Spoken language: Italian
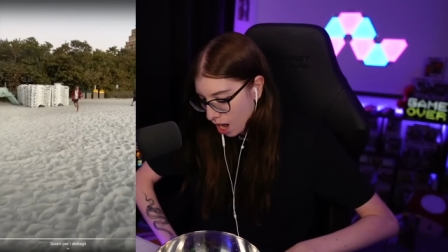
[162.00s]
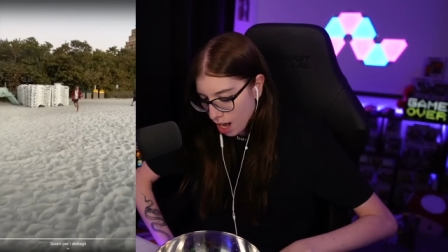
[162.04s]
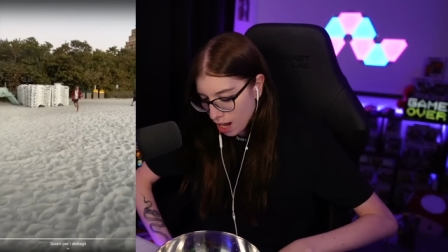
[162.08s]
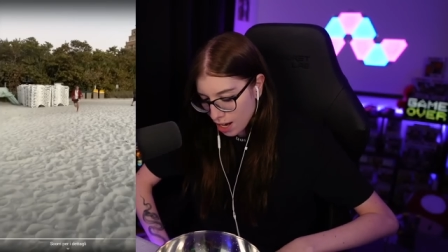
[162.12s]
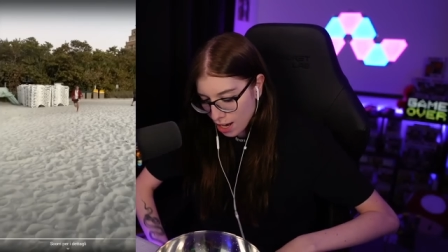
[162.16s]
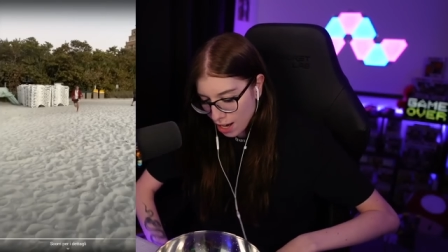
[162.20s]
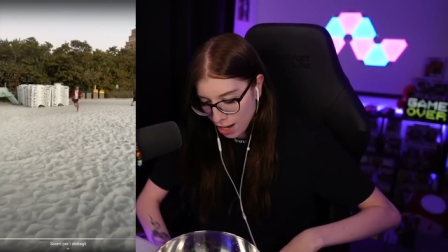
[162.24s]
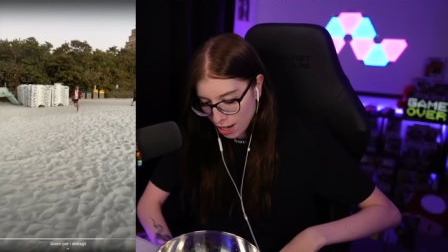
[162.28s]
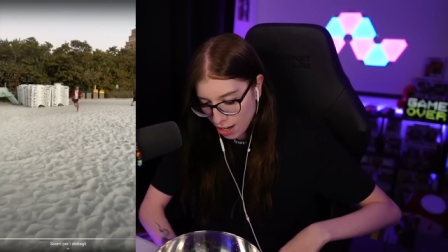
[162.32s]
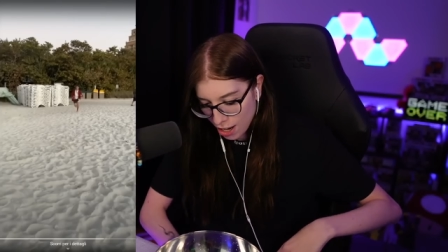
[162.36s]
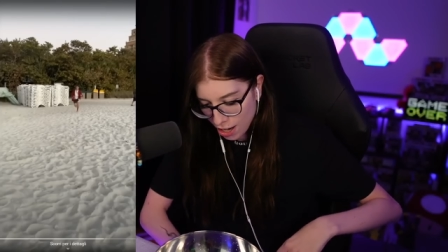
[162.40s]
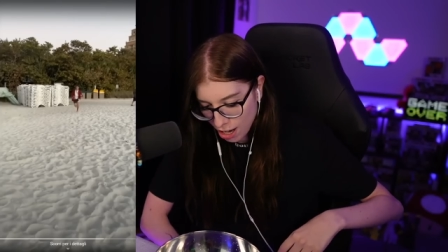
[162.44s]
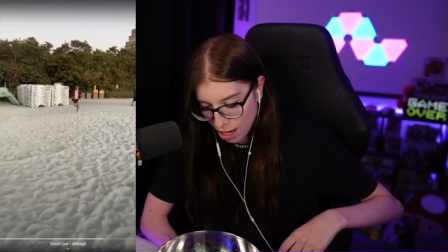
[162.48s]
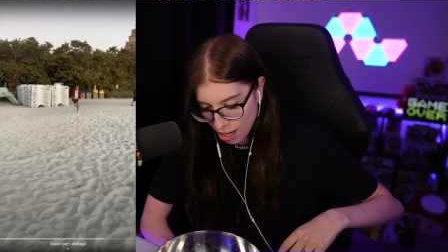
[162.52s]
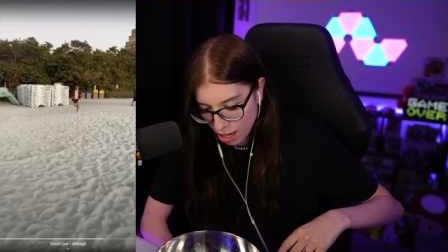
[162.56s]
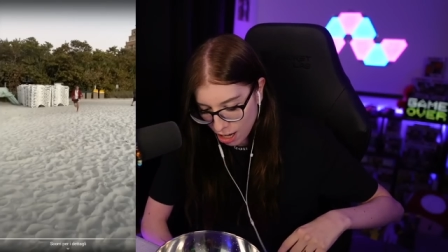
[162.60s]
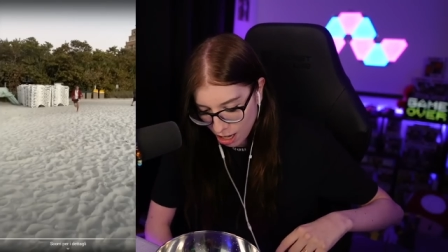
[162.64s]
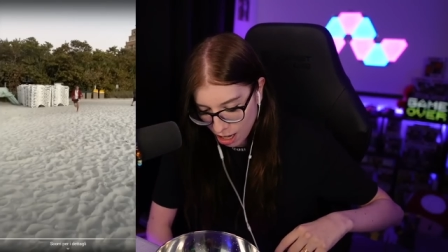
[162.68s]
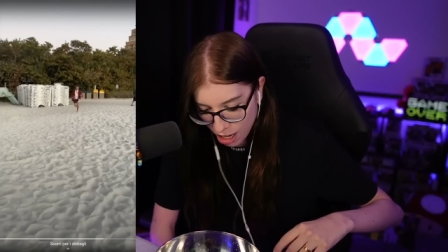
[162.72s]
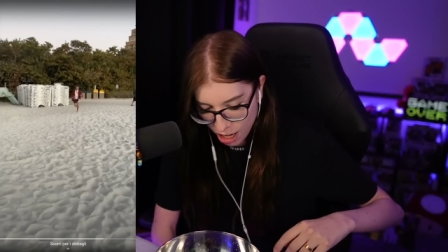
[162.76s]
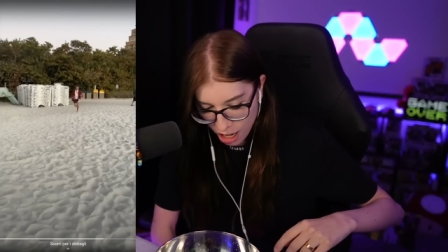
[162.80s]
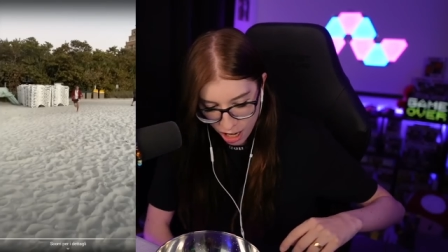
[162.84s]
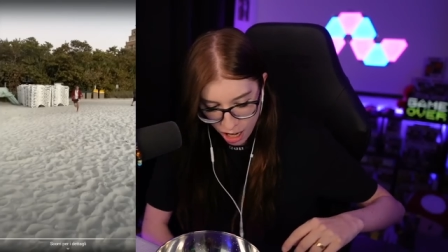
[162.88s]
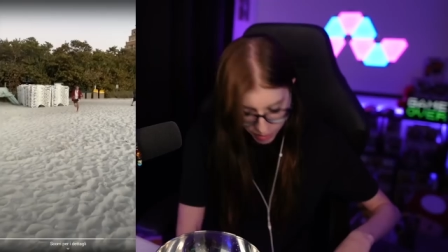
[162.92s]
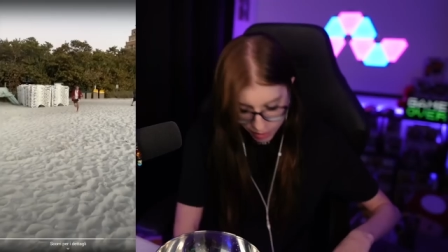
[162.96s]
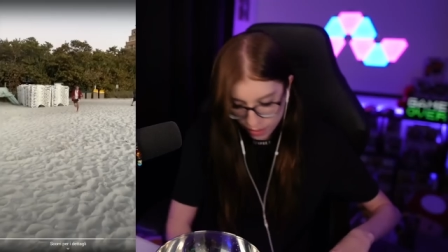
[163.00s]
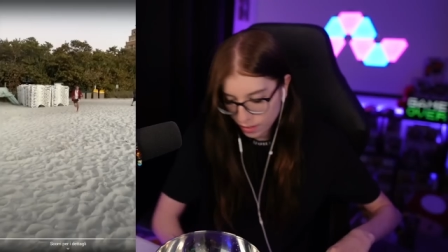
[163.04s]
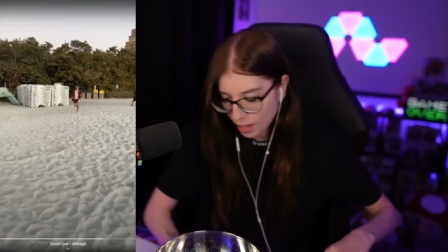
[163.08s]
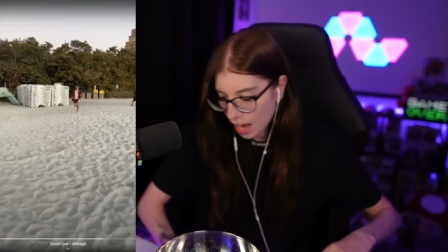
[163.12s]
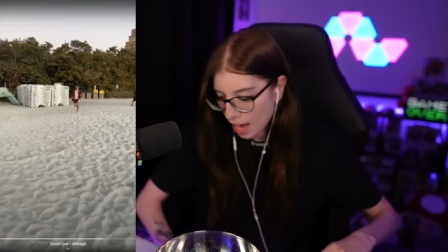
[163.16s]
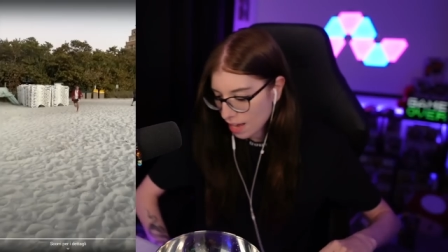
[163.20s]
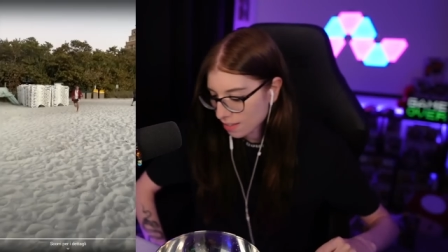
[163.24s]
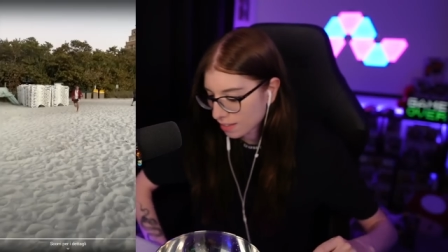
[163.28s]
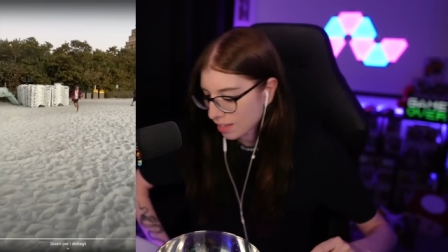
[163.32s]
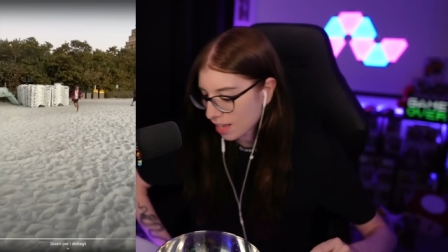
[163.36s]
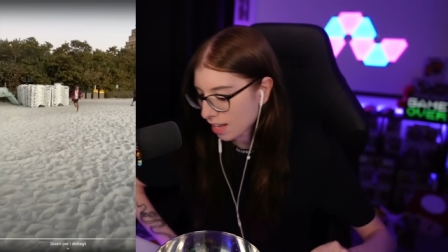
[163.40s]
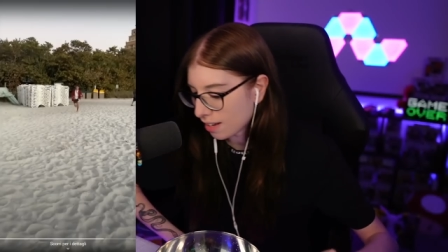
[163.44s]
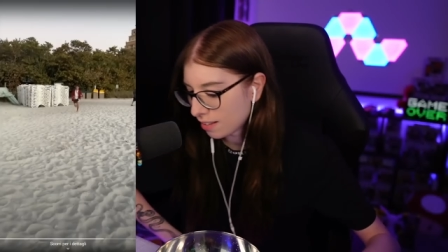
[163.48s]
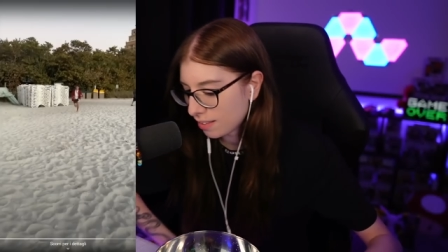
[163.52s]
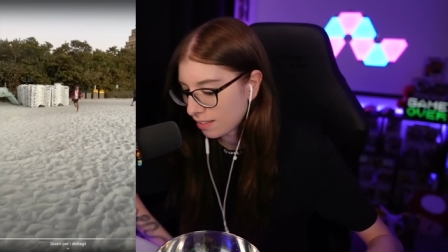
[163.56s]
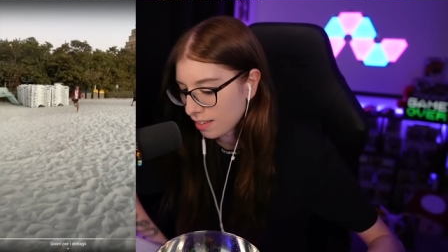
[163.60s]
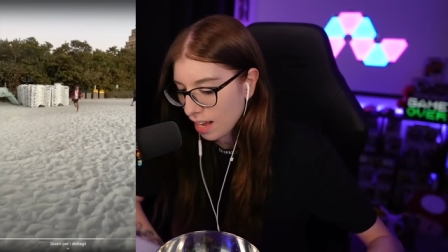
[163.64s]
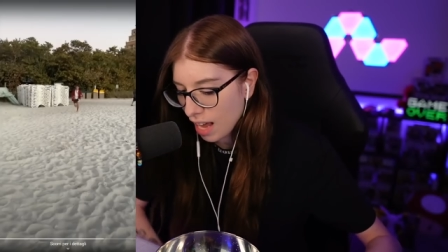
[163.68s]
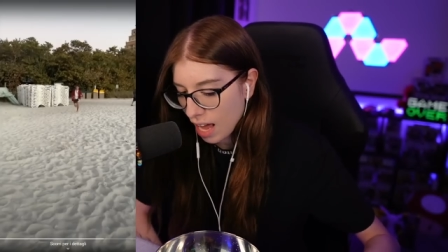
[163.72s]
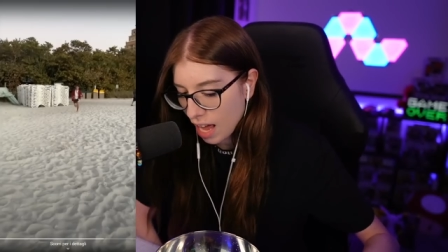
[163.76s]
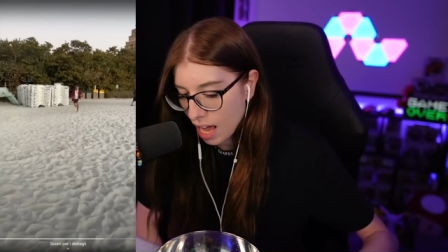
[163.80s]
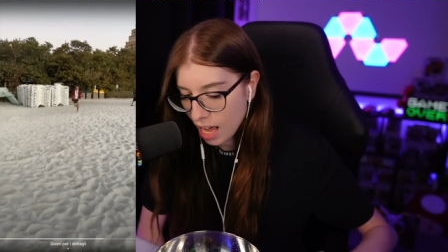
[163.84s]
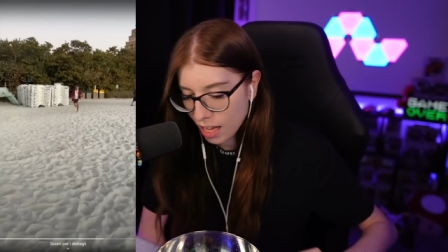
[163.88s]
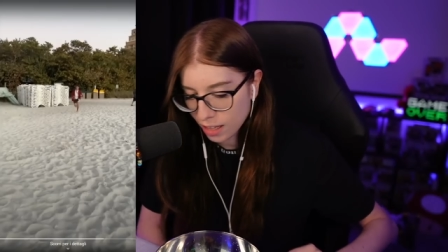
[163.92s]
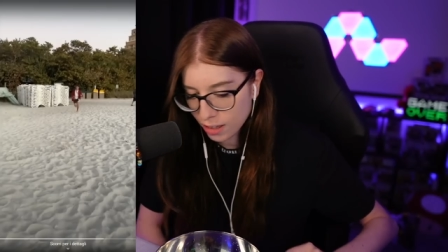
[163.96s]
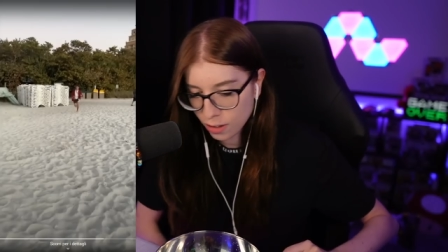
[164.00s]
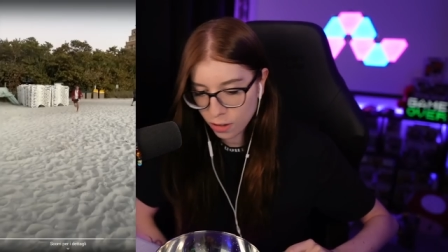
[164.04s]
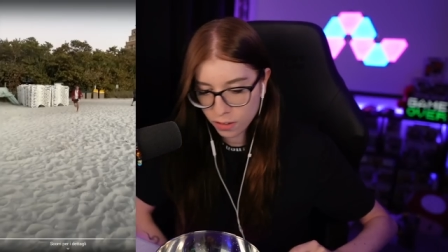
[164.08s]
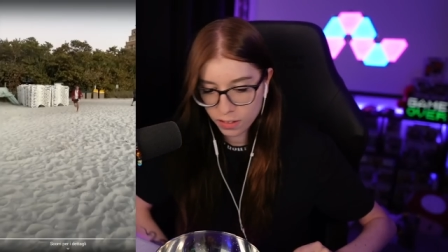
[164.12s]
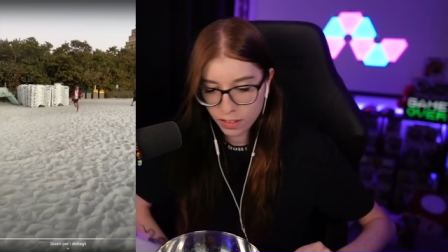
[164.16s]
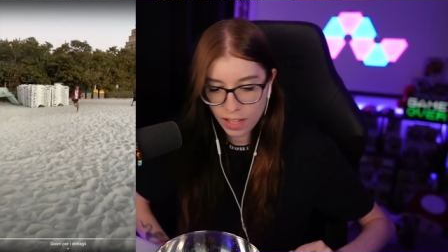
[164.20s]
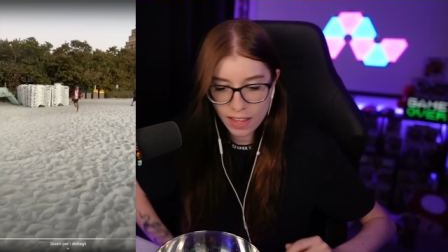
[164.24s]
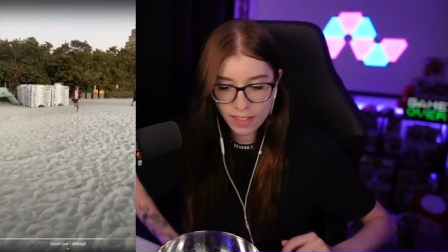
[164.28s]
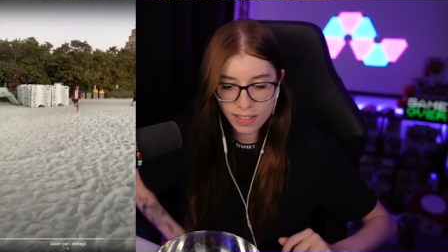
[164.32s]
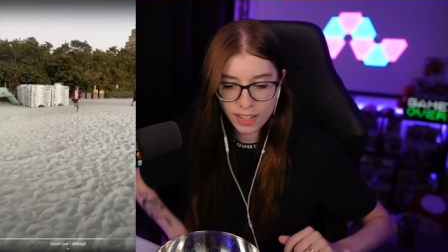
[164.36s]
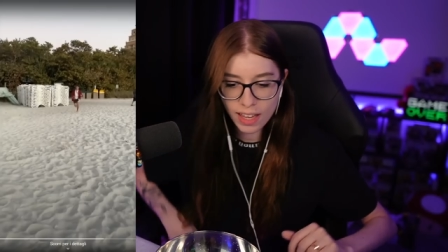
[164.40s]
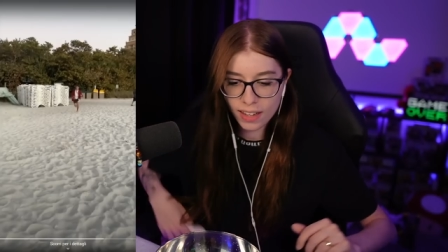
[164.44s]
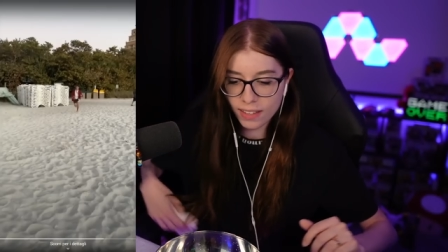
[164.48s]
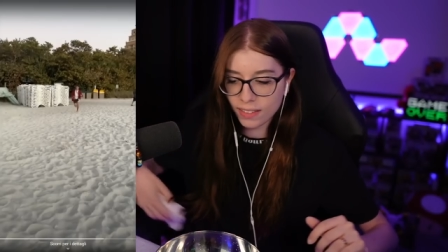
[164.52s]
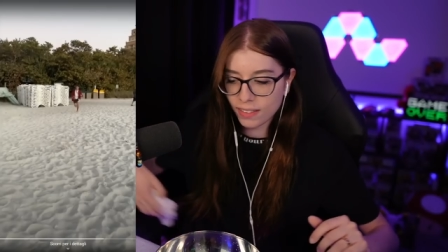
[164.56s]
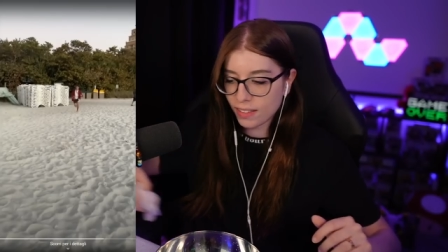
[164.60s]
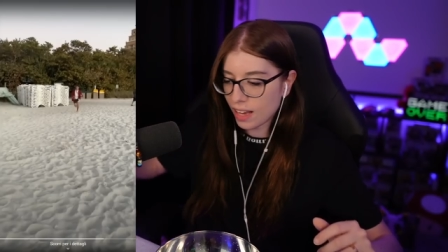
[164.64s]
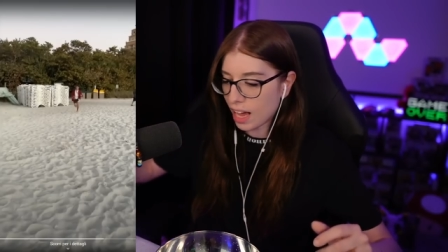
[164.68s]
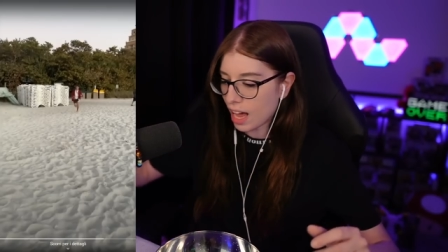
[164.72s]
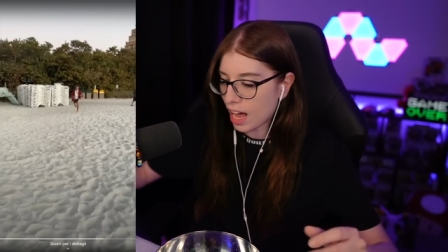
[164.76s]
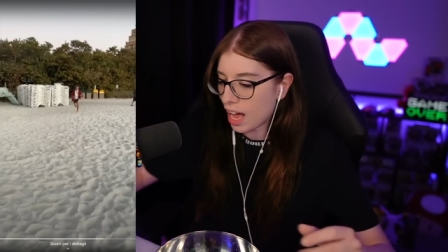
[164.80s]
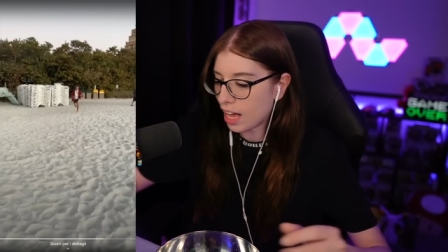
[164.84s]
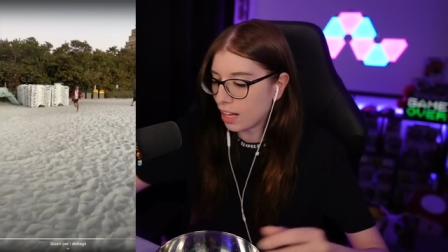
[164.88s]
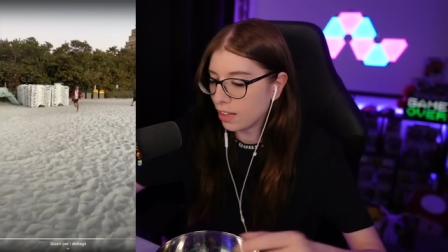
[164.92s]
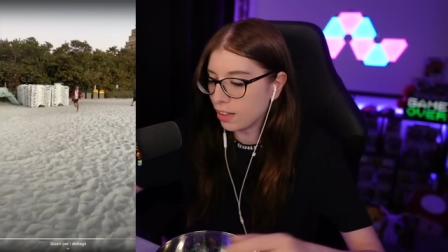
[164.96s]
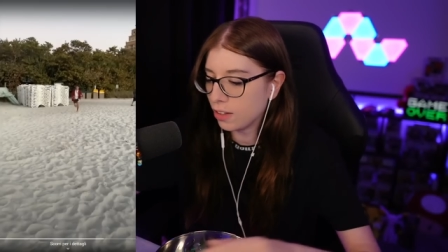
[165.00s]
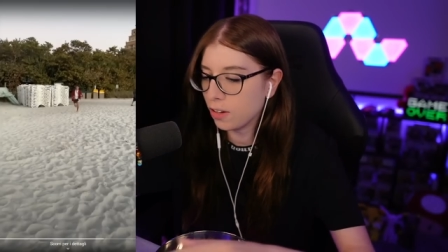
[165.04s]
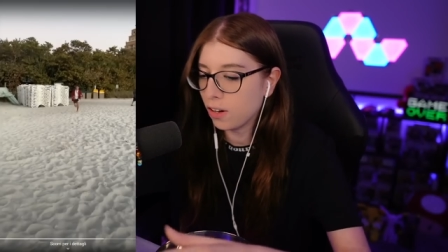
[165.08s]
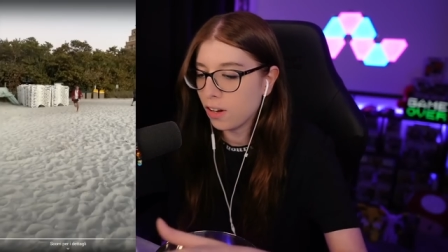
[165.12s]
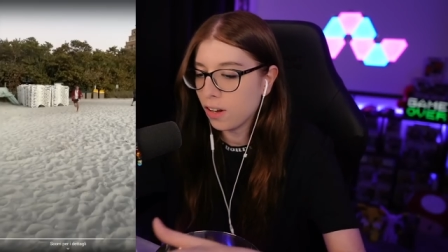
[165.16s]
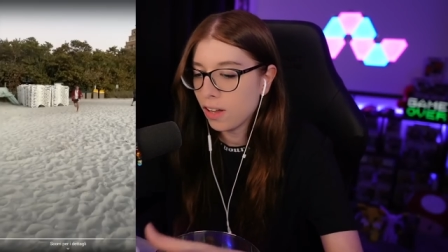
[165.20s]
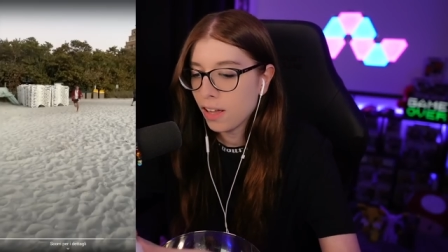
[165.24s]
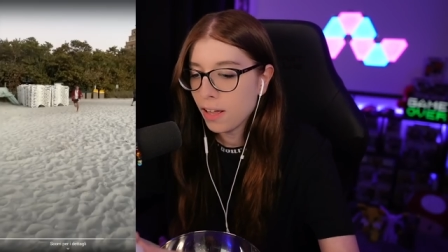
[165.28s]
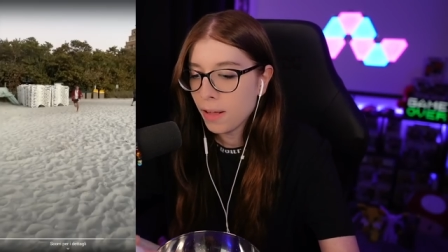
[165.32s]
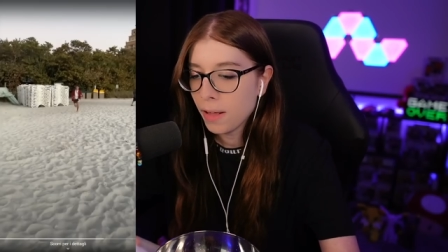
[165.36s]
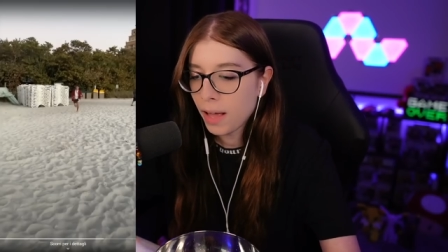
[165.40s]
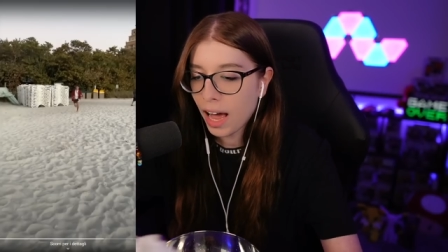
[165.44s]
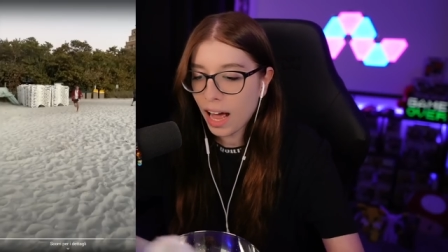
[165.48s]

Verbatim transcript: no, no, no, no, no, no. Stai scherzando, stai scherzando.